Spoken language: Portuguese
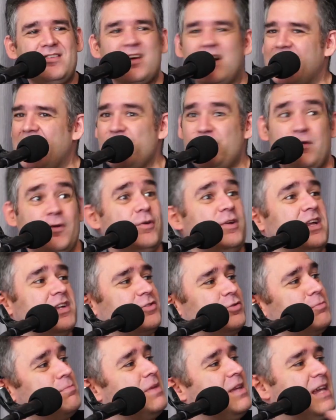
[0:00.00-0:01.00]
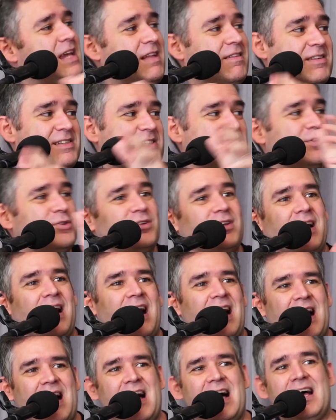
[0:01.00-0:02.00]
tinha casa de figurinha sumindo, assim, do
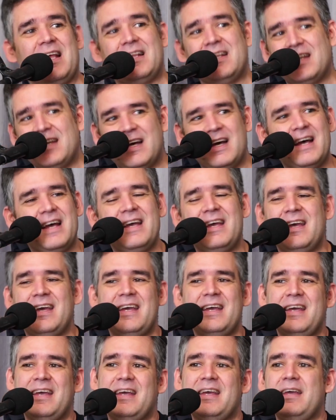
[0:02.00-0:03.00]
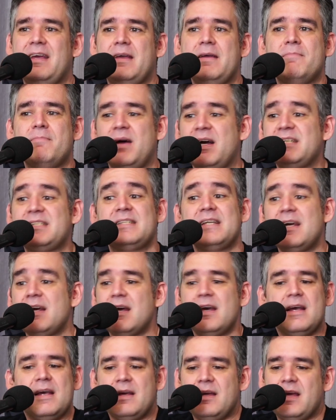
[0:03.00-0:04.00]
nada, e, e mas
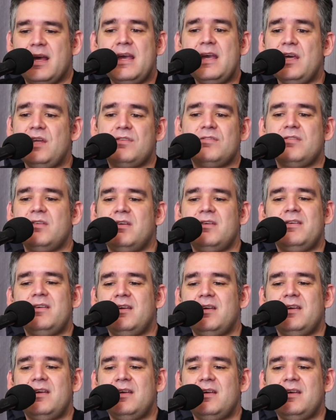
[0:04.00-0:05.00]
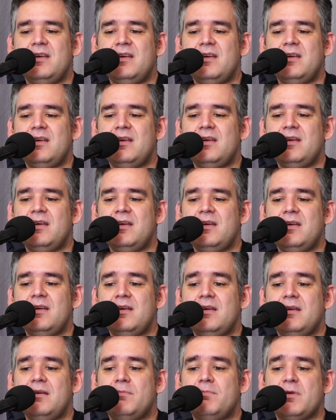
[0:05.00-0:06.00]
é isso,
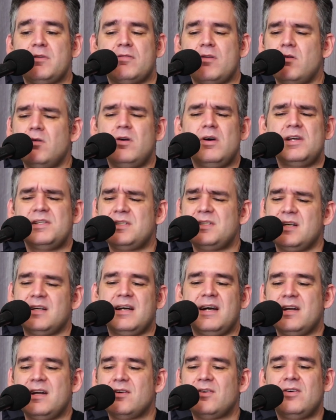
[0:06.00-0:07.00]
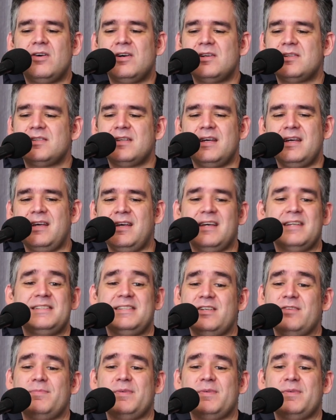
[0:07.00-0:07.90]
e, o pessoal gosta, cara, gosta. E assim, o